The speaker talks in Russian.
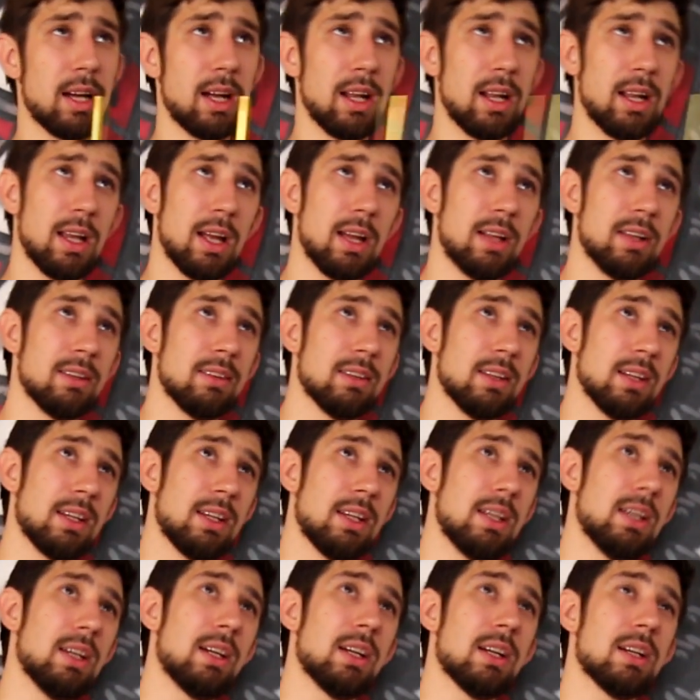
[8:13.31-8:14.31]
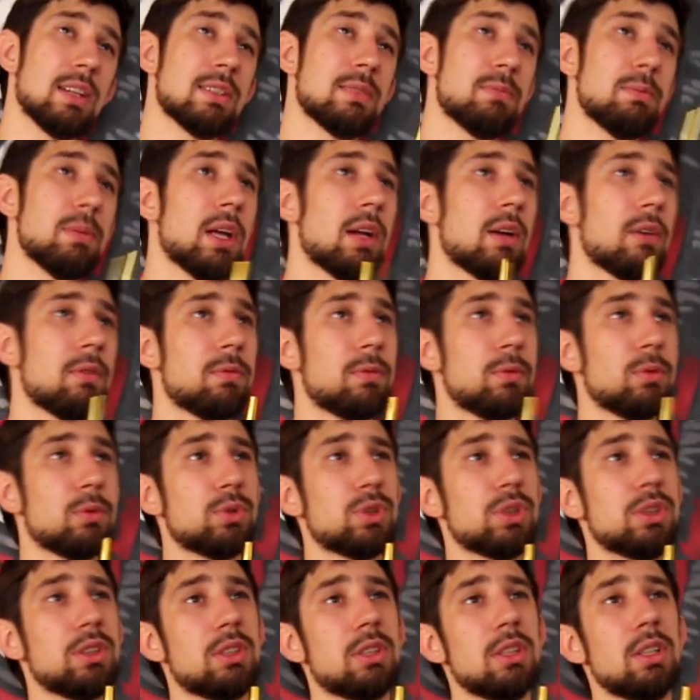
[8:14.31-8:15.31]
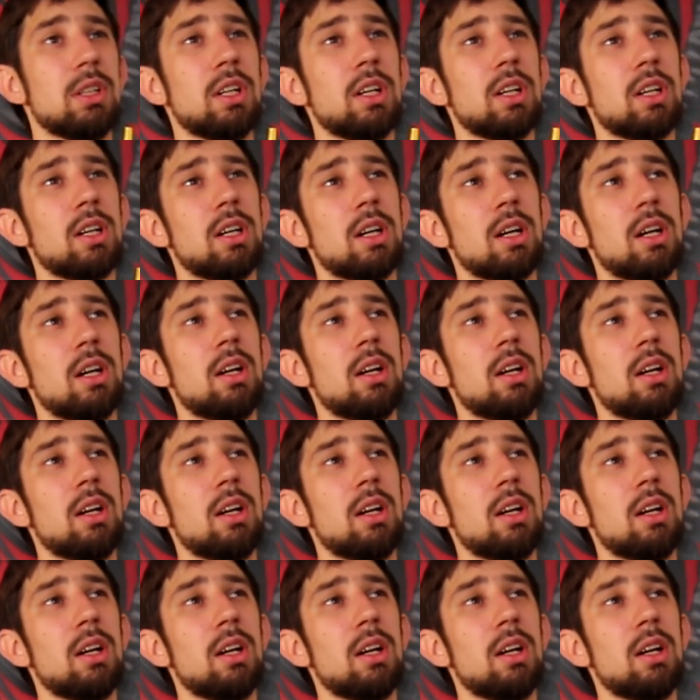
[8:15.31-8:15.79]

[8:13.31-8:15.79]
кальян таких размеров внушительных